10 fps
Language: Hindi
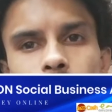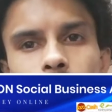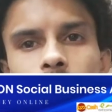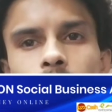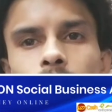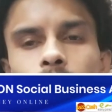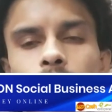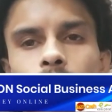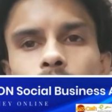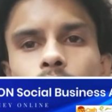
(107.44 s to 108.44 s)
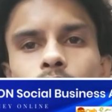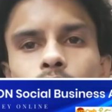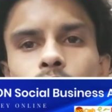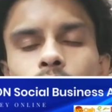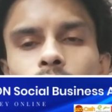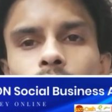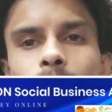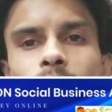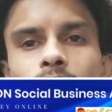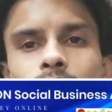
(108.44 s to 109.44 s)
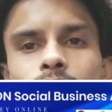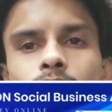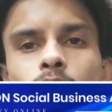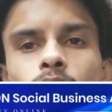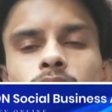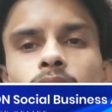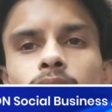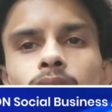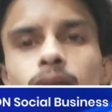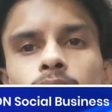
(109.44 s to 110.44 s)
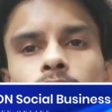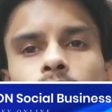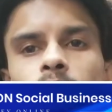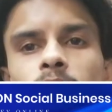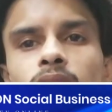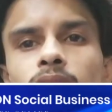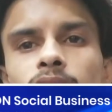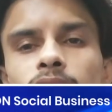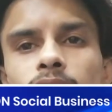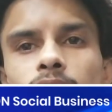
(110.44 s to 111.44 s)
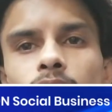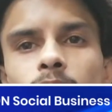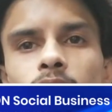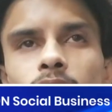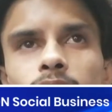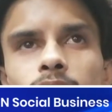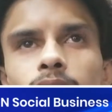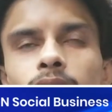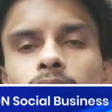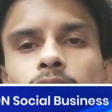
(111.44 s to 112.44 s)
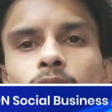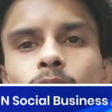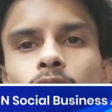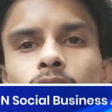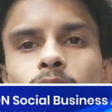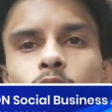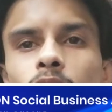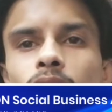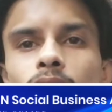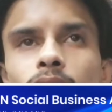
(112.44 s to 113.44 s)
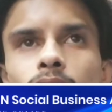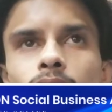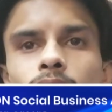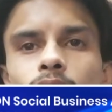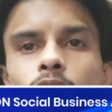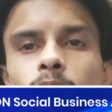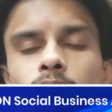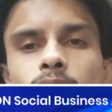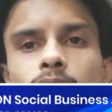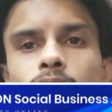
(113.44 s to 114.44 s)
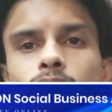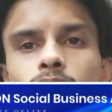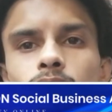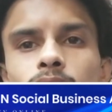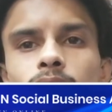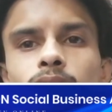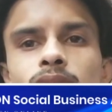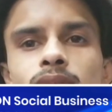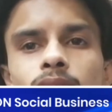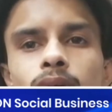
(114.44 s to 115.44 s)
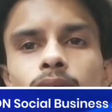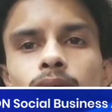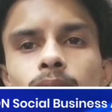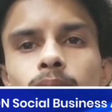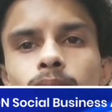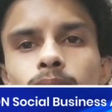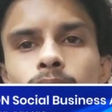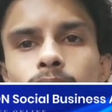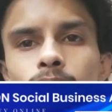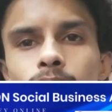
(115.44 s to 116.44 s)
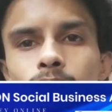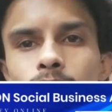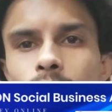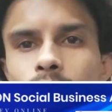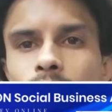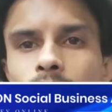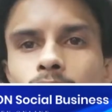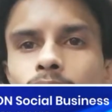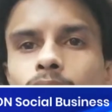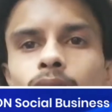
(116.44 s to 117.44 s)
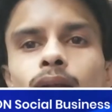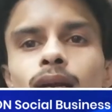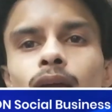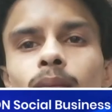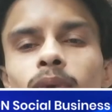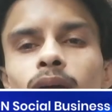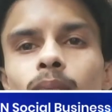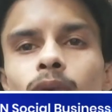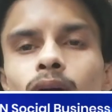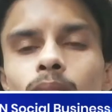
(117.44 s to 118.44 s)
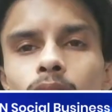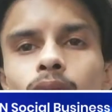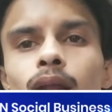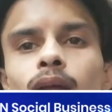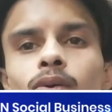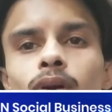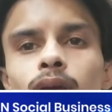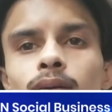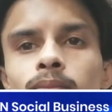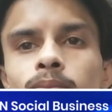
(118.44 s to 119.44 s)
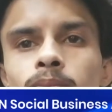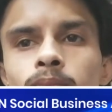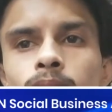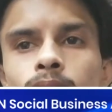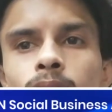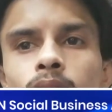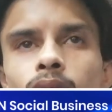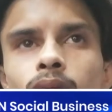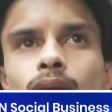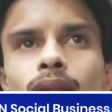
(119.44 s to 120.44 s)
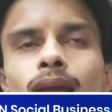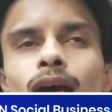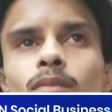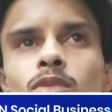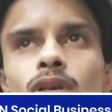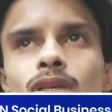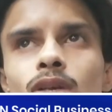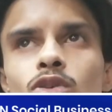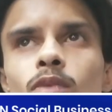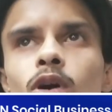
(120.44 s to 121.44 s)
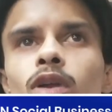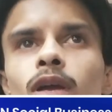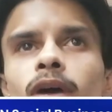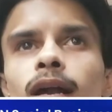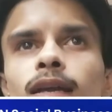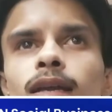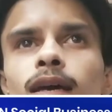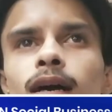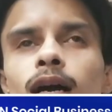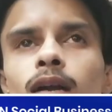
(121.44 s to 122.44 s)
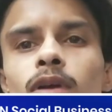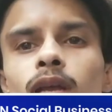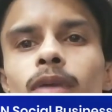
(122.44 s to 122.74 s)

बंद कर दें अकाउंट को एप्लीकेशन क्लोज़ कर लें फिर आधे घंटे के बाद या एक घंटे के बाद आप दोबारा ओपन कर लें उसको इसके यानी कि अलग अलग टाइम पे आप काम कर रहे होंगे यानी कि आप मुसलसल सुबह उठ के बैठ गए हैं आठ बजे